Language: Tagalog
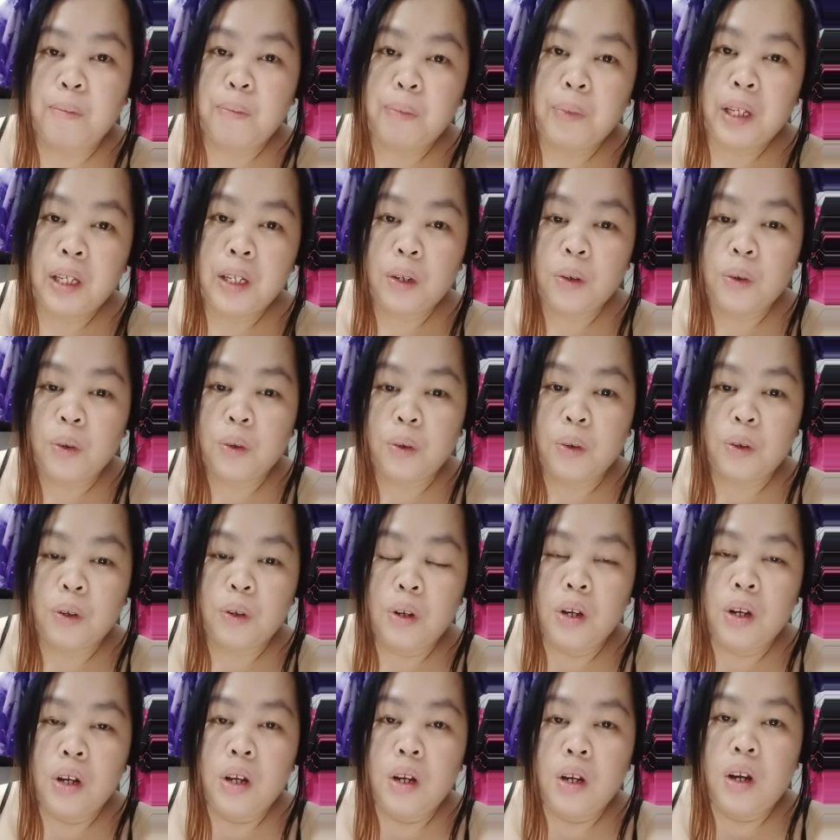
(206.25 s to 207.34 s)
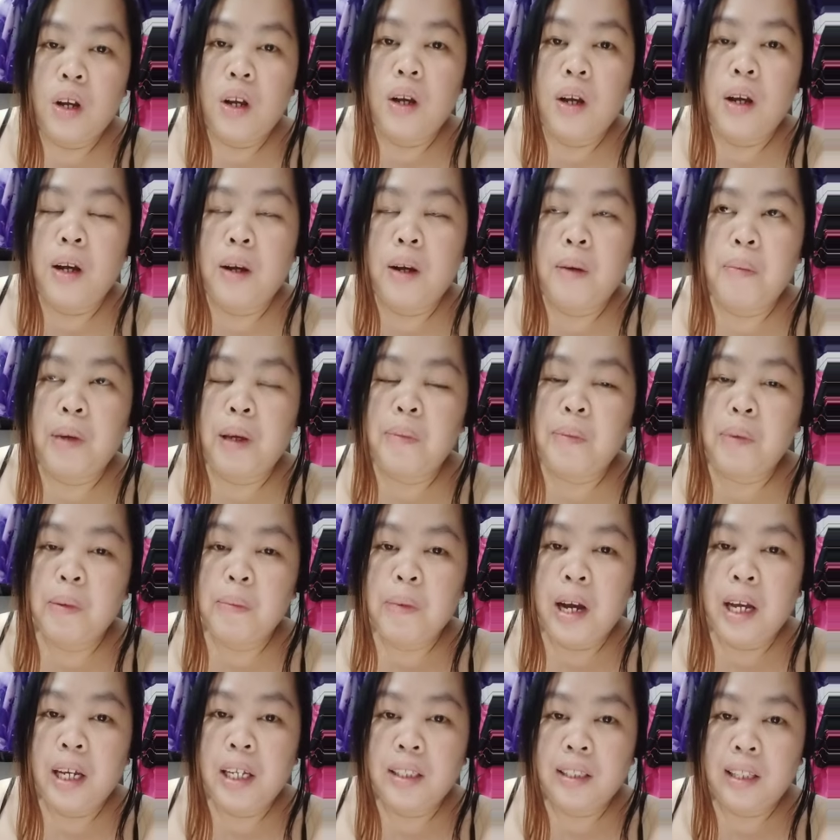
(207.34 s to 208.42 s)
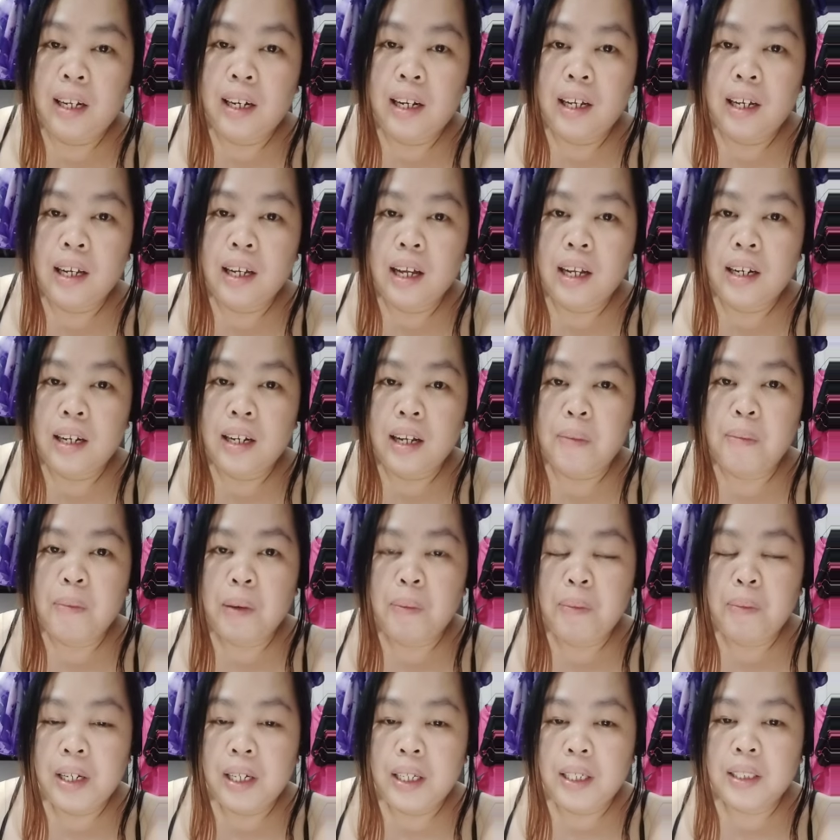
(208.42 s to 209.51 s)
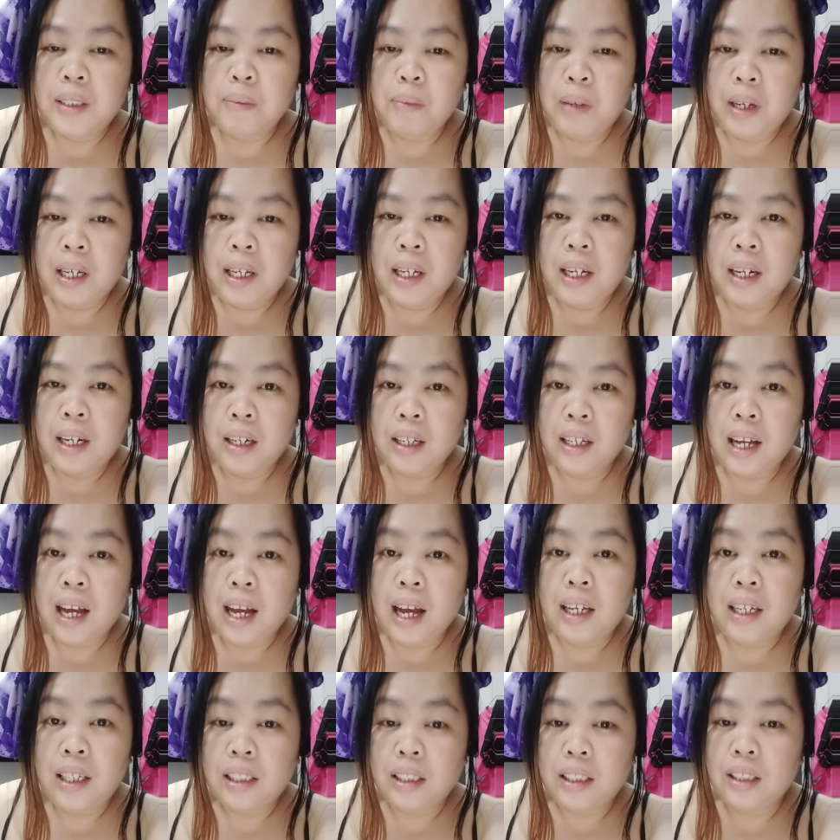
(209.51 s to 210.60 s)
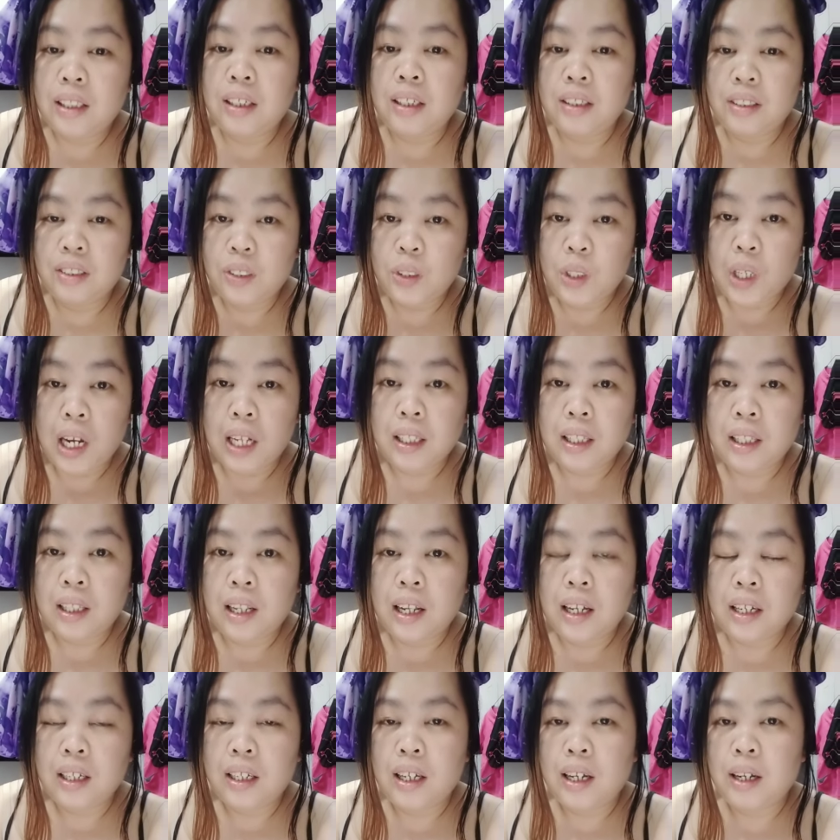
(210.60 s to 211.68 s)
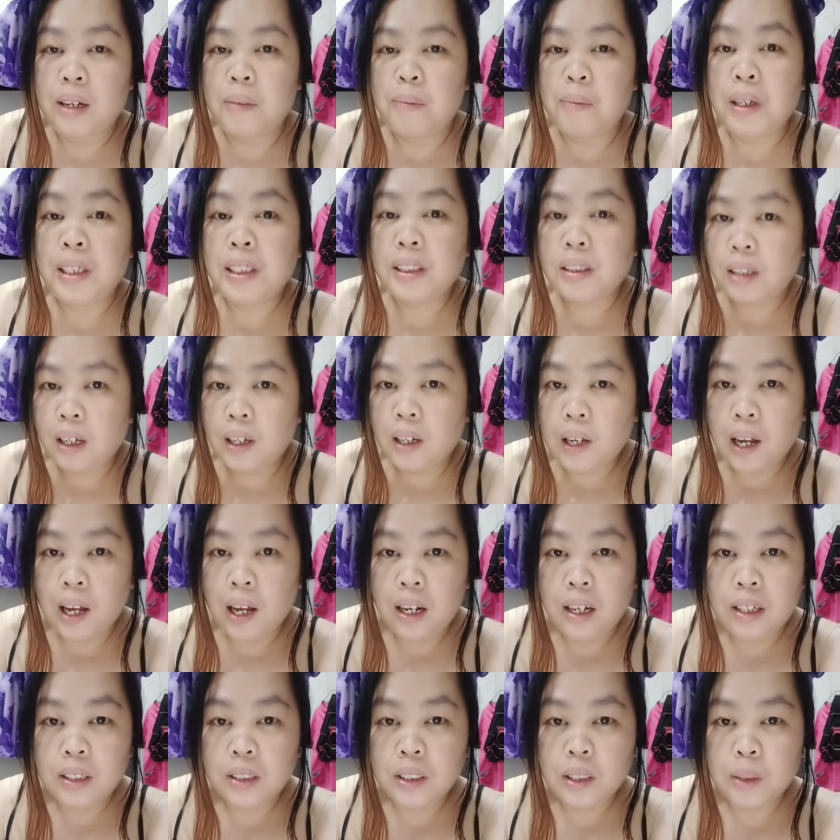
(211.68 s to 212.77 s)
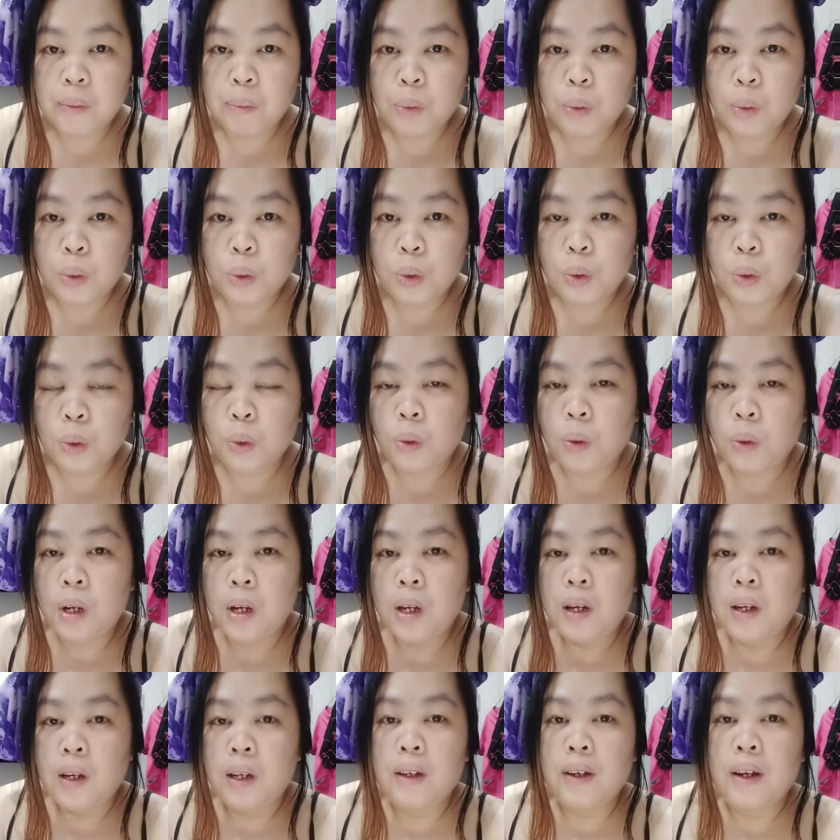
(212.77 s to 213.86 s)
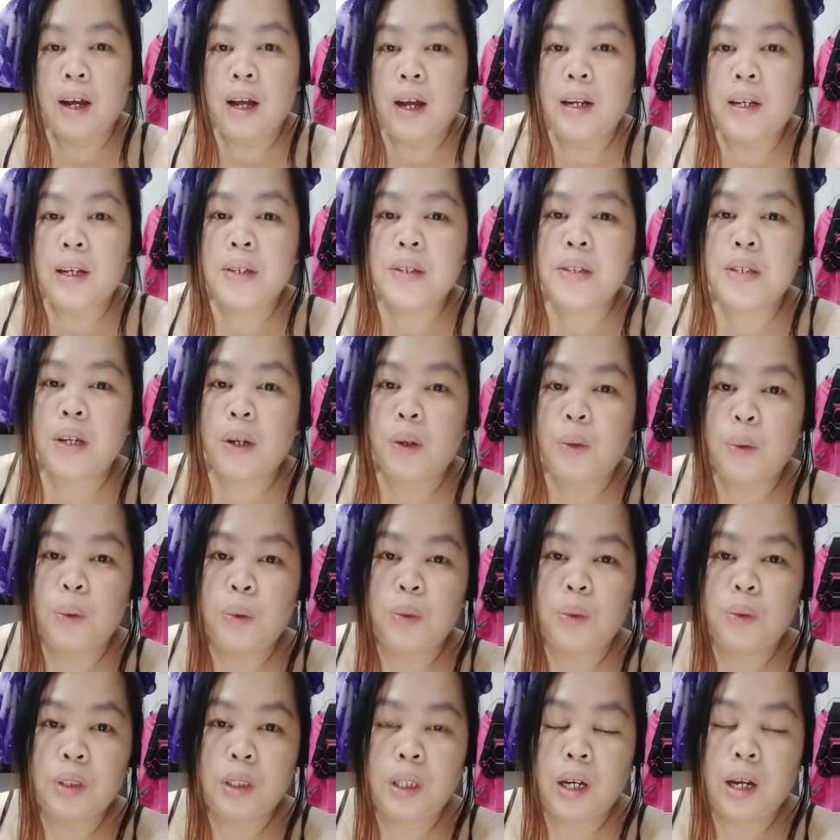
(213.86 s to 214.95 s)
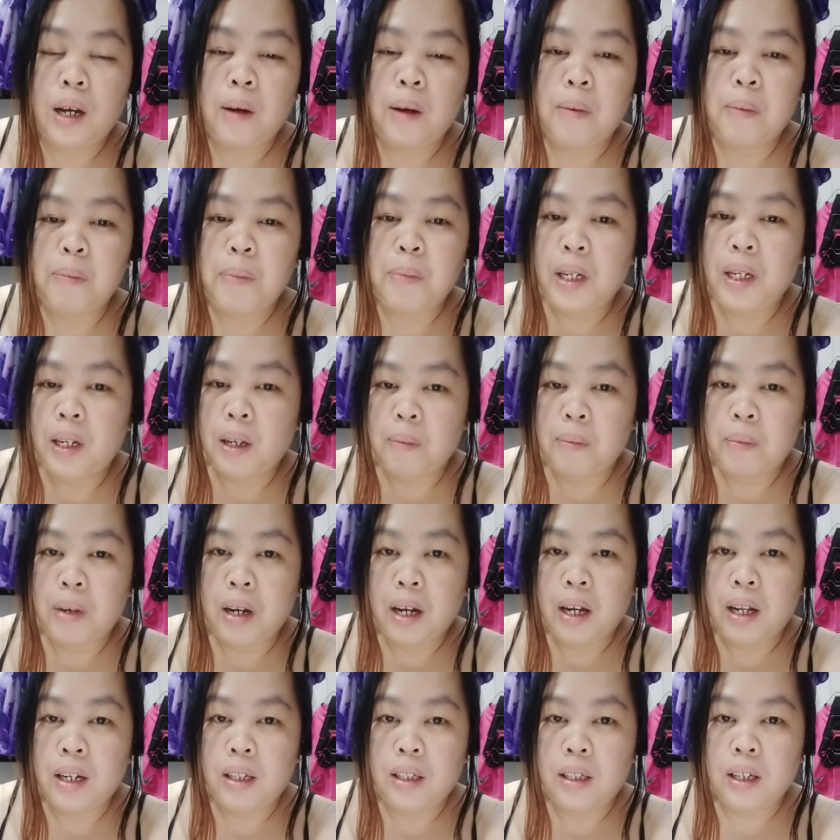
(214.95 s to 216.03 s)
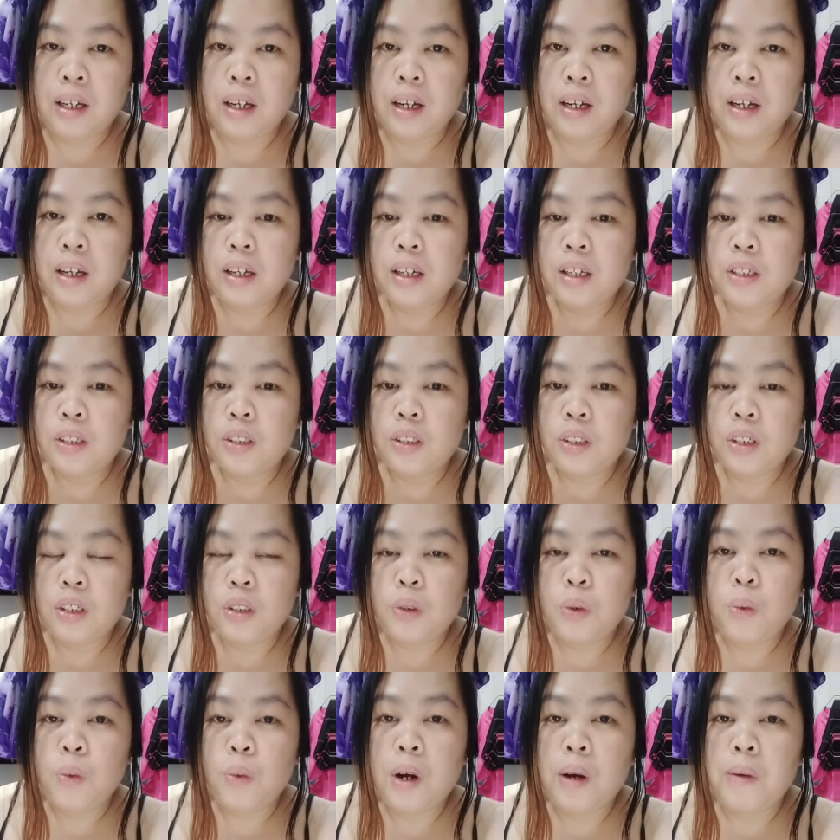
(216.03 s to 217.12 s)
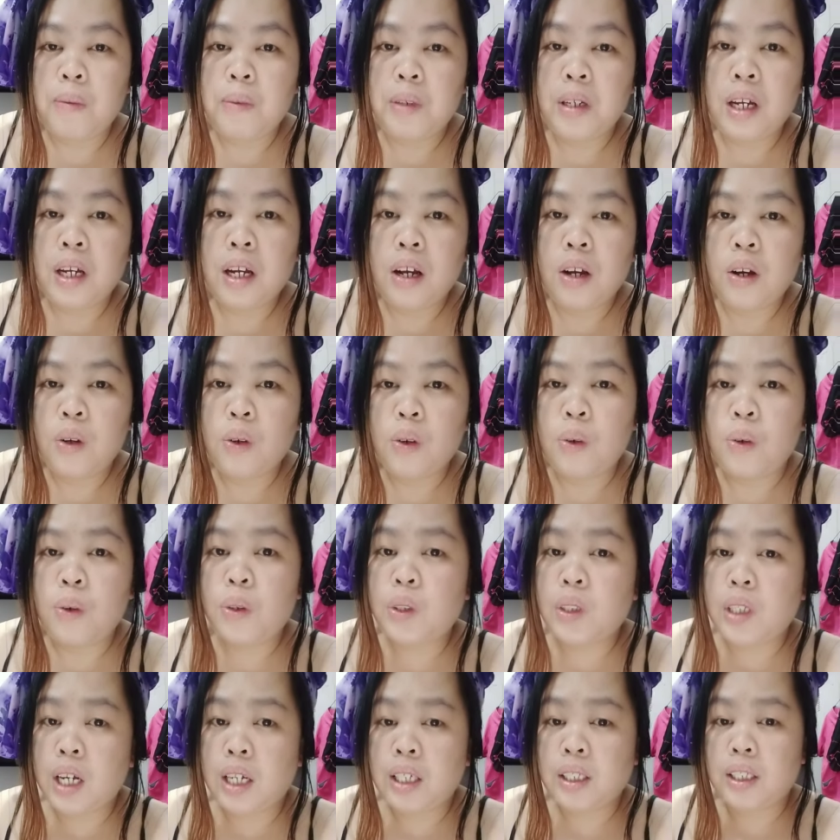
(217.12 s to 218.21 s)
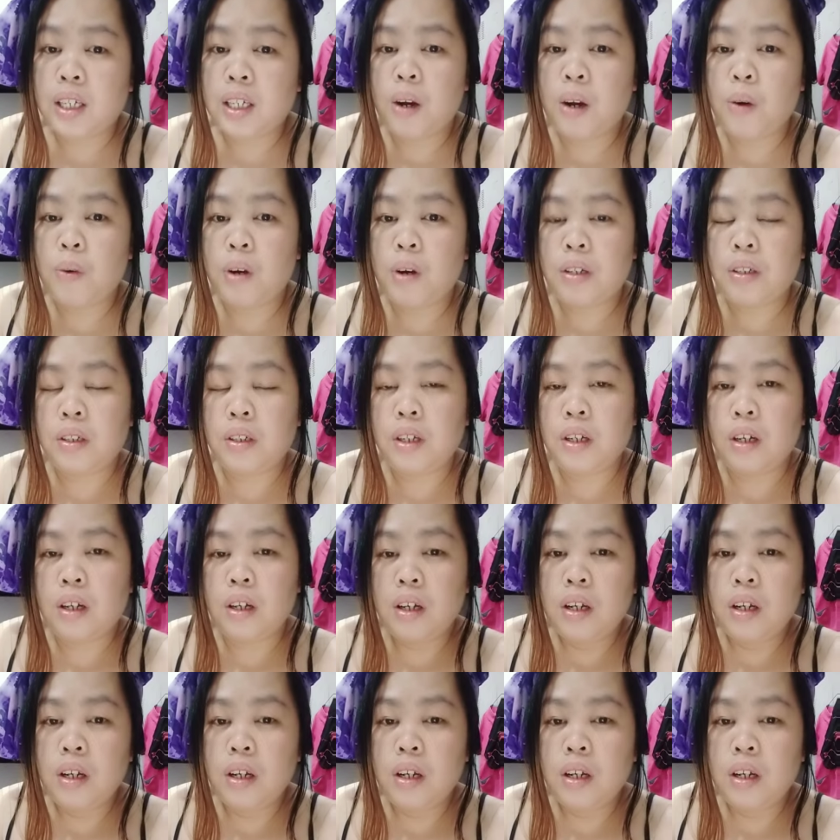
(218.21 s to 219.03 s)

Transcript: Pero may babae talaga na mabilis mail kahit chat lang yan. Basta galing sa puso. Galing sa doon sa minamahal niya. Sa jowa niya or sa asawa niya.